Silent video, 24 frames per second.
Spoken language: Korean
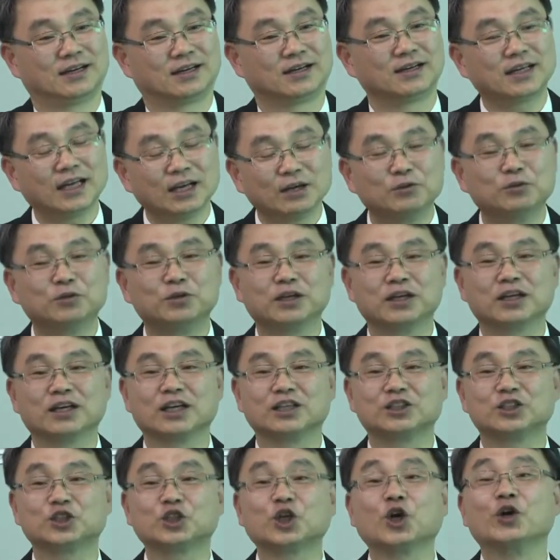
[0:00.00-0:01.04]
그게
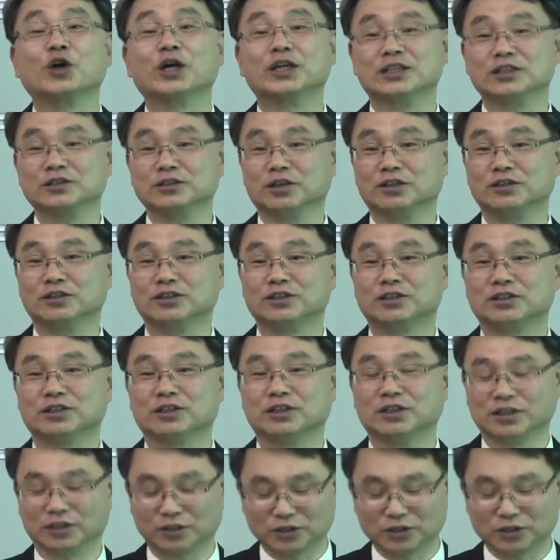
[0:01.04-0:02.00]
우리에게 정해진 것이죠.